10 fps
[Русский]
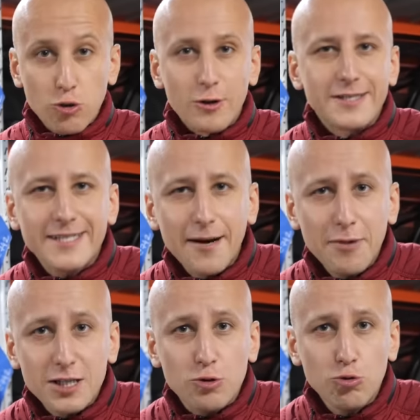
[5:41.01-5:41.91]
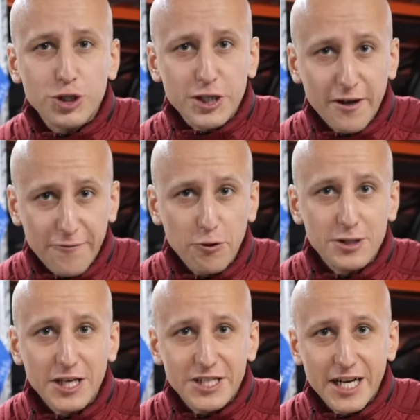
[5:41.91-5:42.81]
что, самая скучная
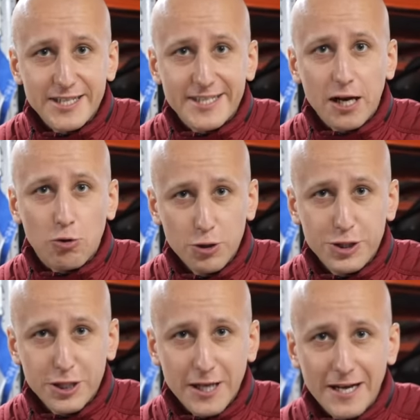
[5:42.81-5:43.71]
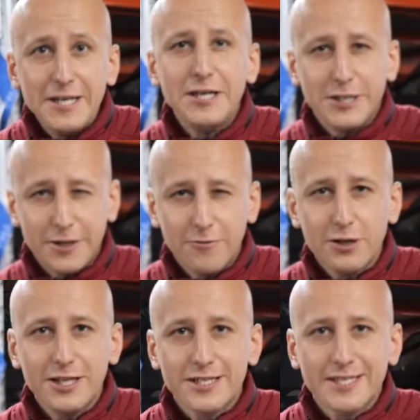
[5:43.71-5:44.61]
водная часть закончена, и
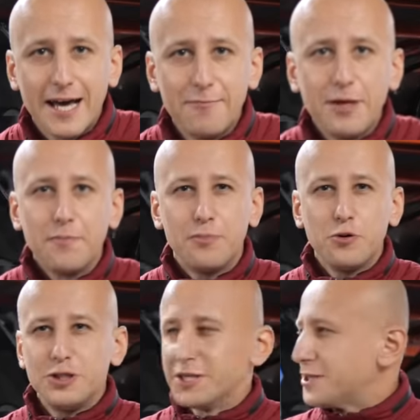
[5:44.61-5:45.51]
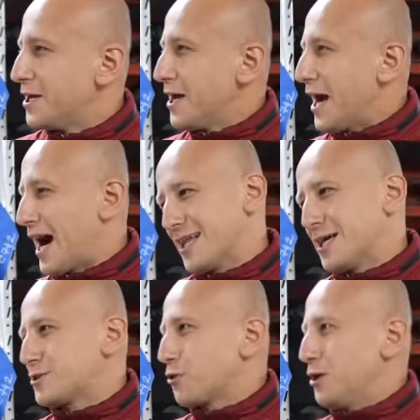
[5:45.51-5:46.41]
сегодня с нами будет
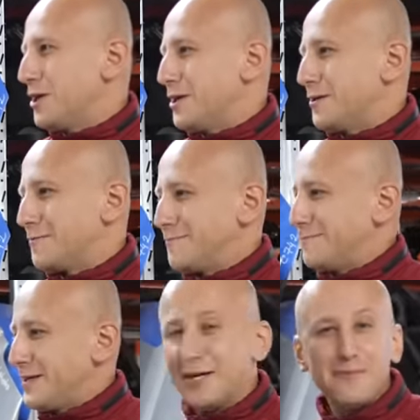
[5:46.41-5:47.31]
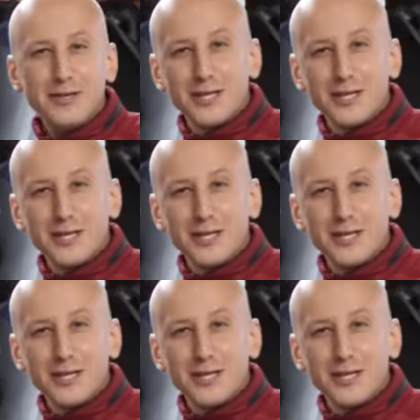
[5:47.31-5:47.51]
Анатолий. И